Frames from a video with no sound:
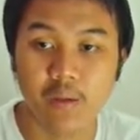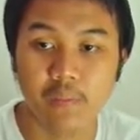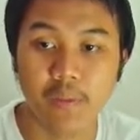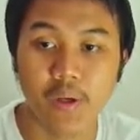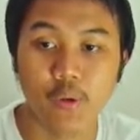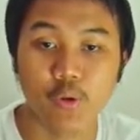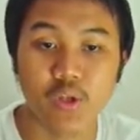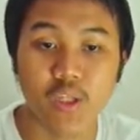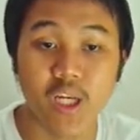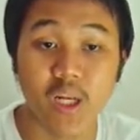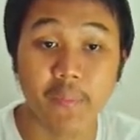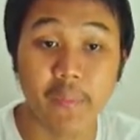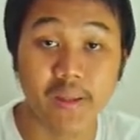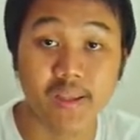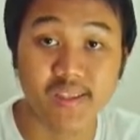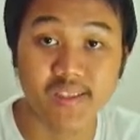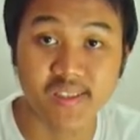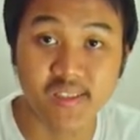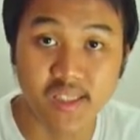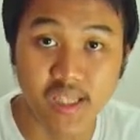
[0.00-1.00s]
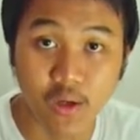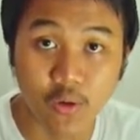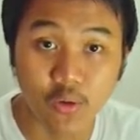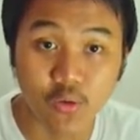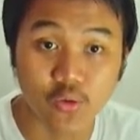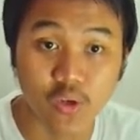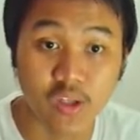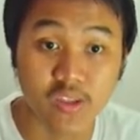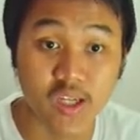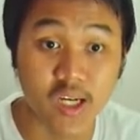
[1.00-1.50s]
Berikutnya ada Metis DAO,
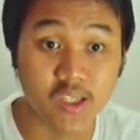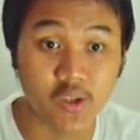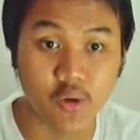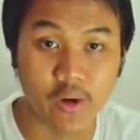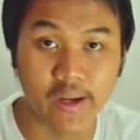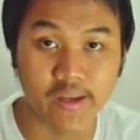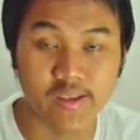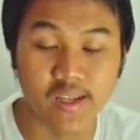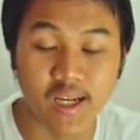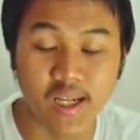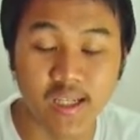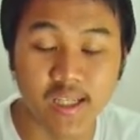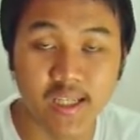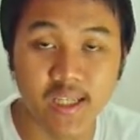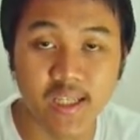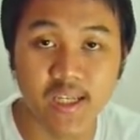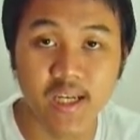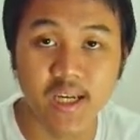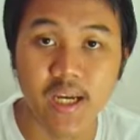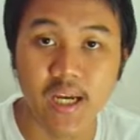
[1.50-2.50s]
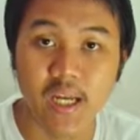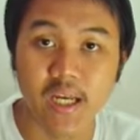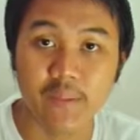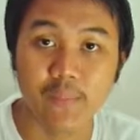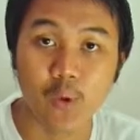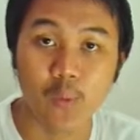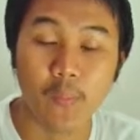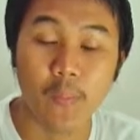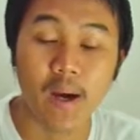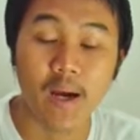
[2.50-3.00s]
juga sangat oke okay sekali. Ini
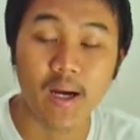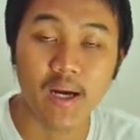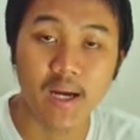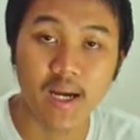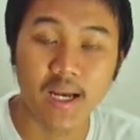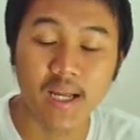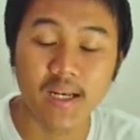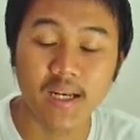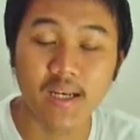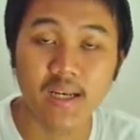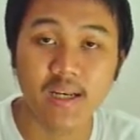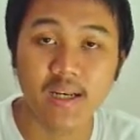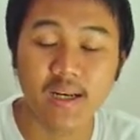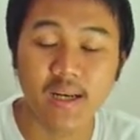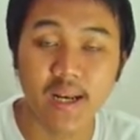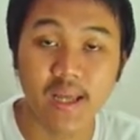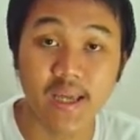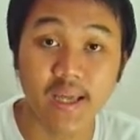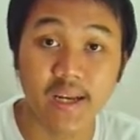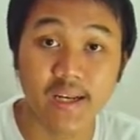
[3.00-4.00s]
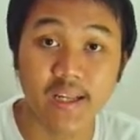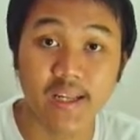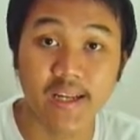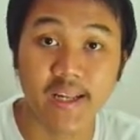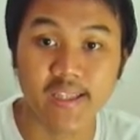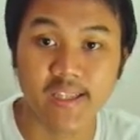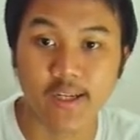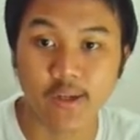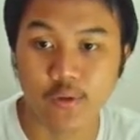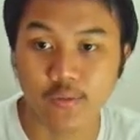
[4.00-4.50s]
merupakan layer dari
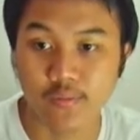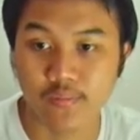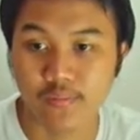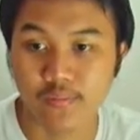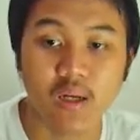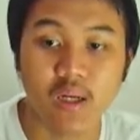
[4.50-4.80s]
Ethereum.